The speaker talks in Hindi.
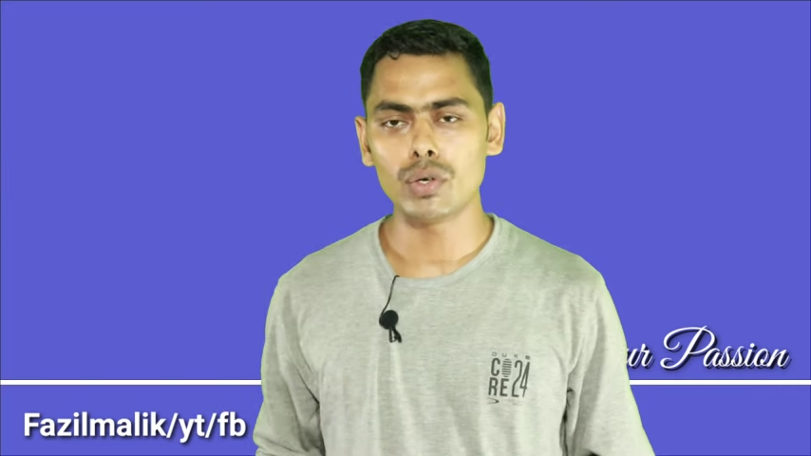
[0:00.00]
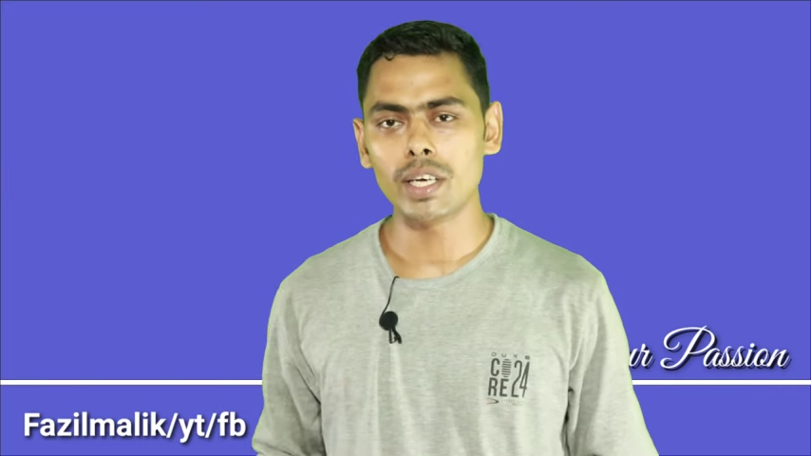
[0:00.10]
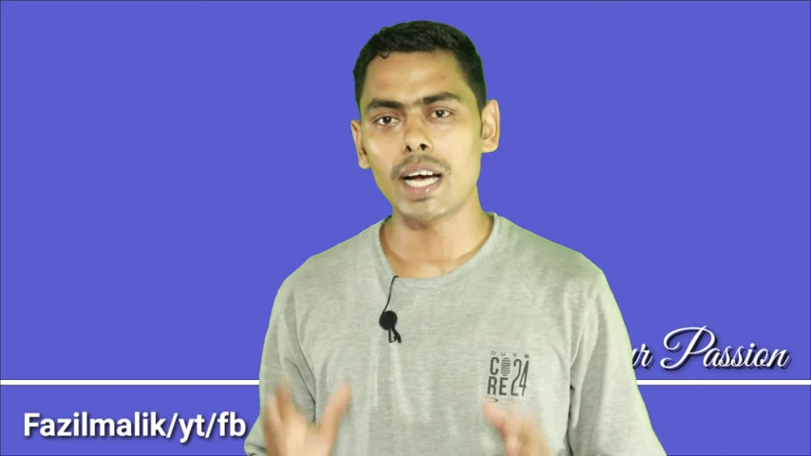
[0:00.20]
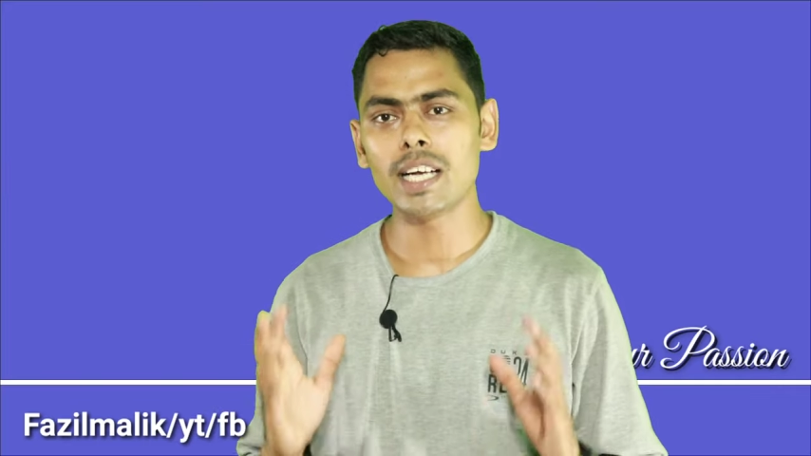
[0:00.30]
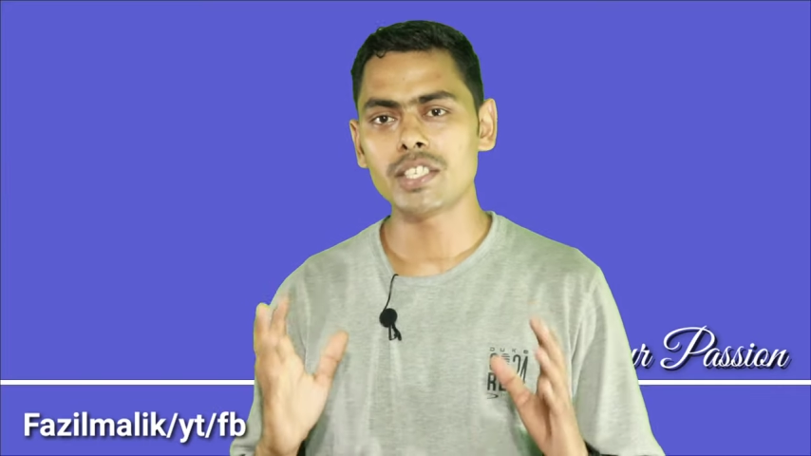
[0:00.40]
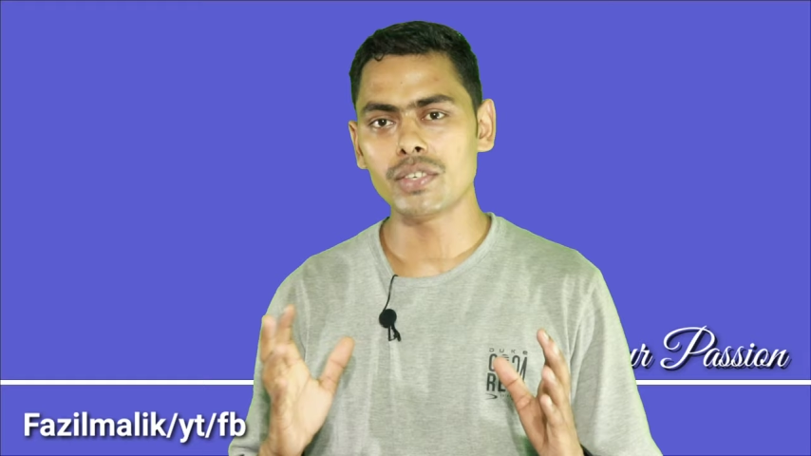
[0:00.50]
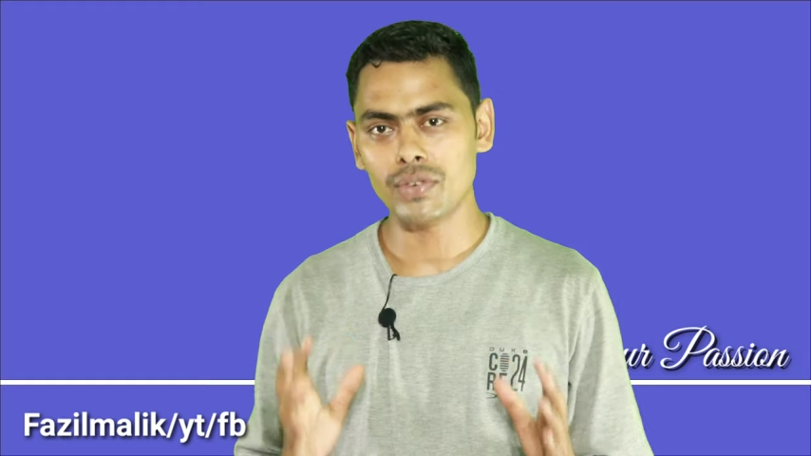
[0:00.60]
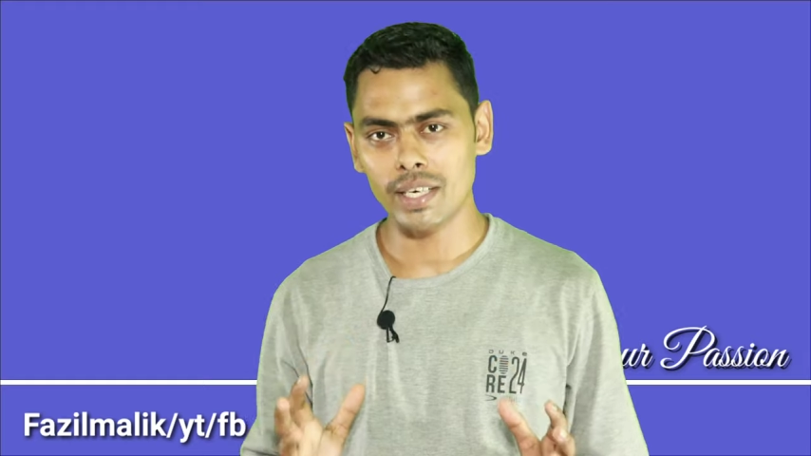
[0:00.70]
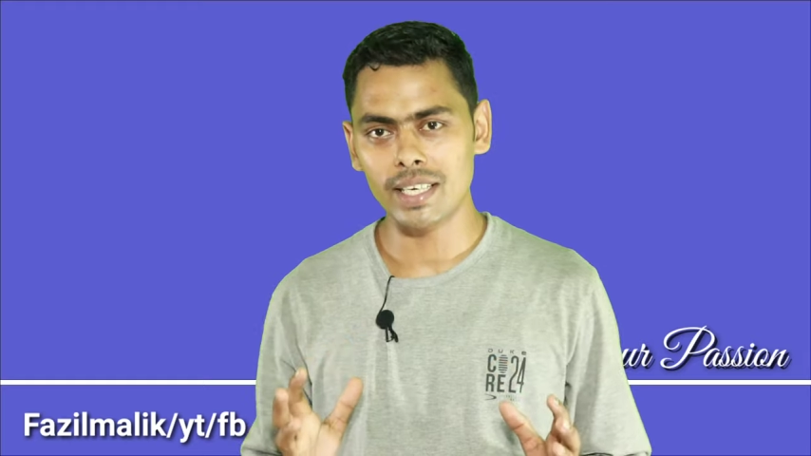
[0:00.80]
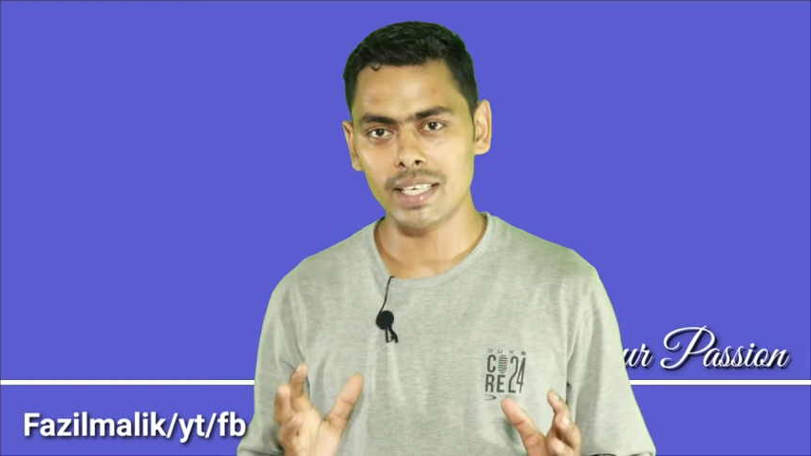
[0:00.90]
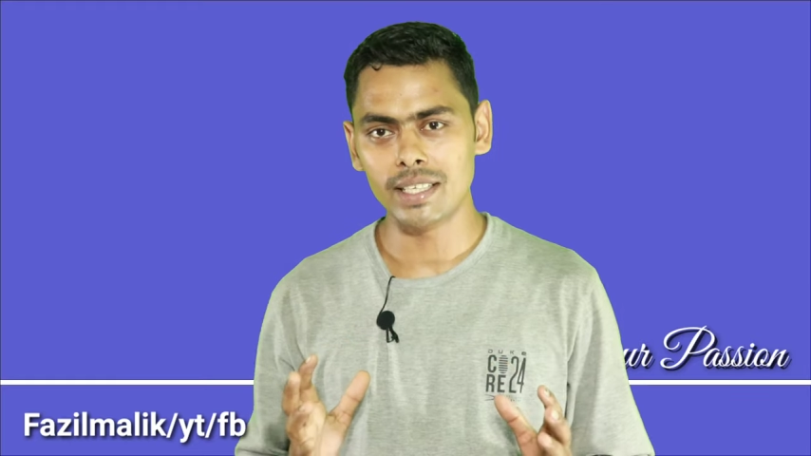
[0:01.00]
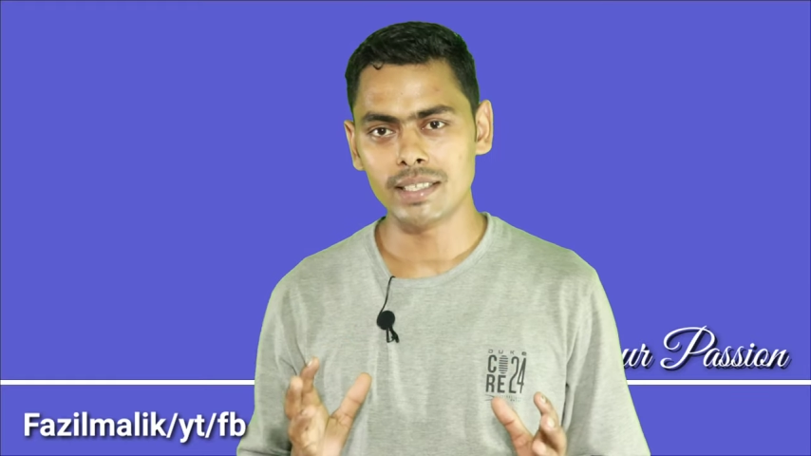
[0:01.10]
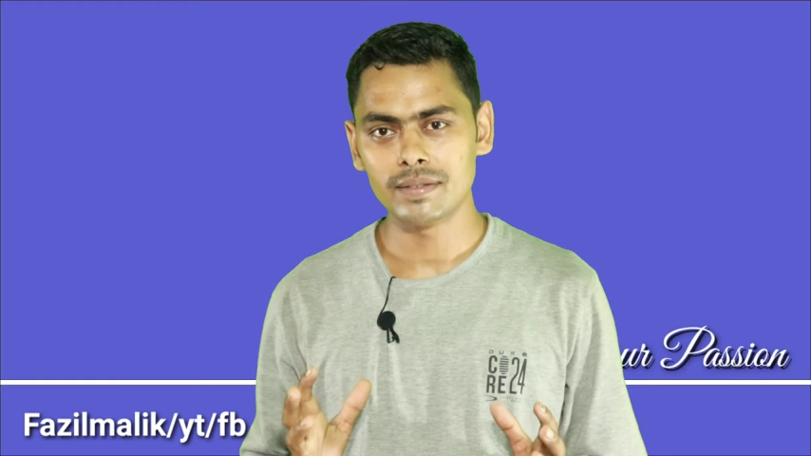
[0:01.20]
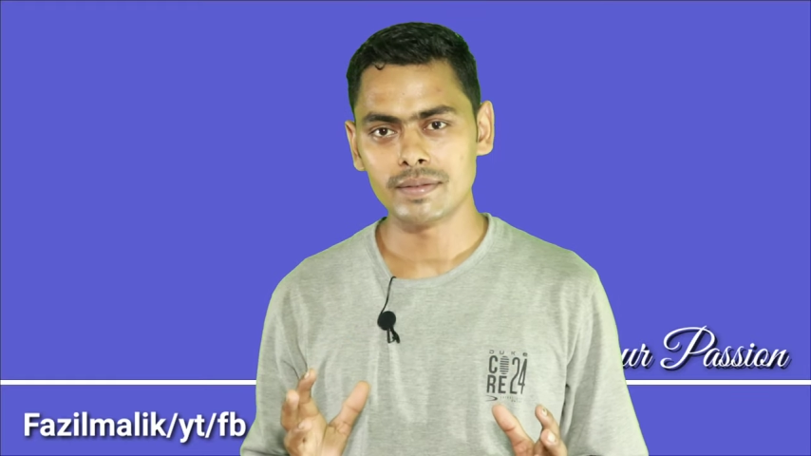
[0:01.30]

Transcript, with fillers: जो है अचीव करना है